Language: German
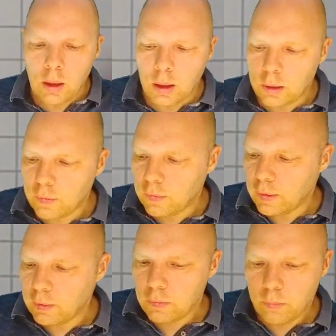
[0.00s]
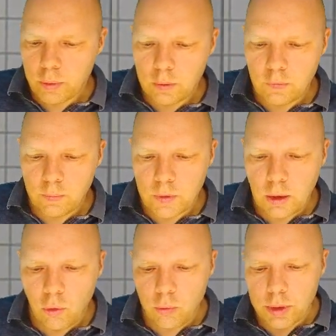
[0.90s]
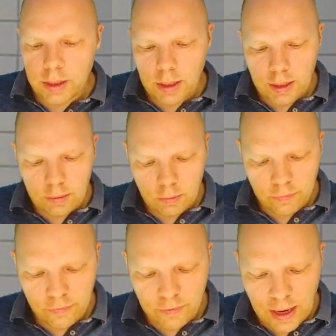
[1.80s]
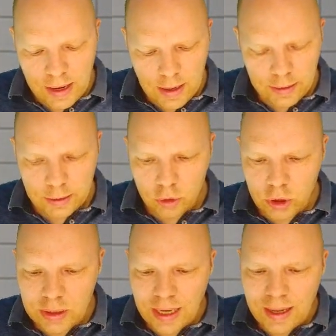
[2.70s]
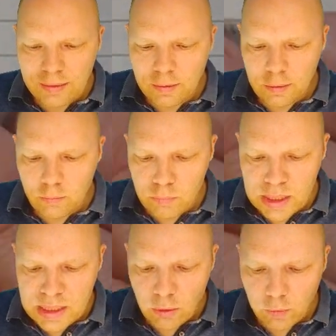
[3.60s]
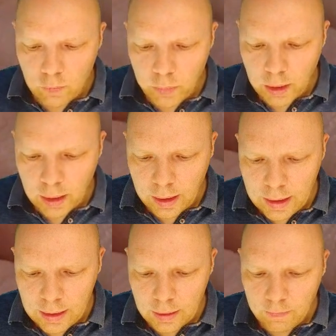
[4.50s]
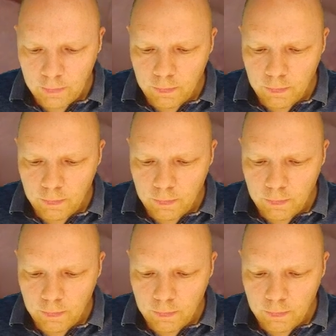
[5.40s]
Ja, das ist jetzt im Prinzip der umgekehrte Fall. Ich starte im Minusbereich